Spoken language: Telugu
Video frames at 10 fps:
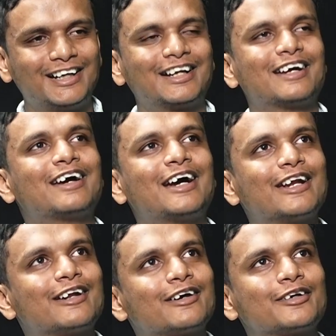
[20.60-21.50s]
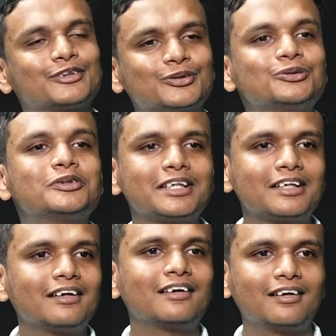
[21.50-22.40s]
అంటే ఆయన చూసి
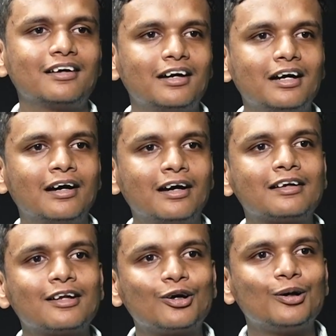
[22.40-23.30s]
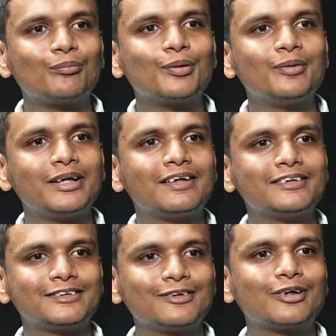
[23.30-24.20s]
అట్లా కాంప్లిమెంట్
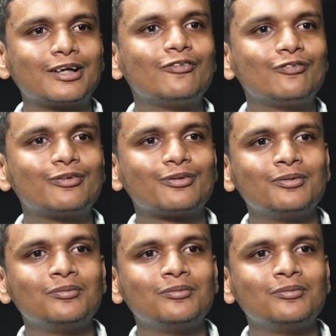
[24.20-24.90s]
ఇచ్చి ఒక నవ్వు